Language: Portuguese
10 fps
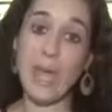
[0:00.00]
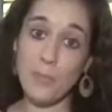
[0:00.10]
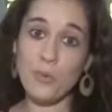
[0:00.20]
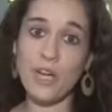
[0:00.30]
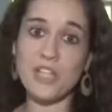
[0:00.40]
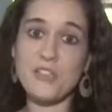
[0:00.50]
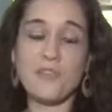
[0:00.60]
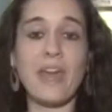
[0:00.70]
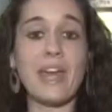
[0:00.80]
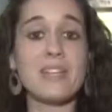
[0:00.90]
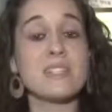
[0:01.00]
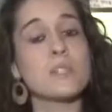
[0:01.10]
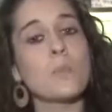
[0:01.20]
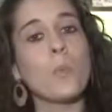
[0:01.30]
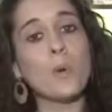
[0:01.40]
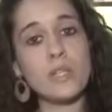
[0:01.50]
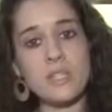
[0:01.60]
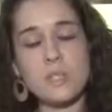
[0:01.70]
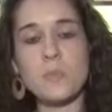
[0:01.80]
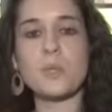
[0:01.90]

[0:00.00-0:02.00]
Época de férias e muitas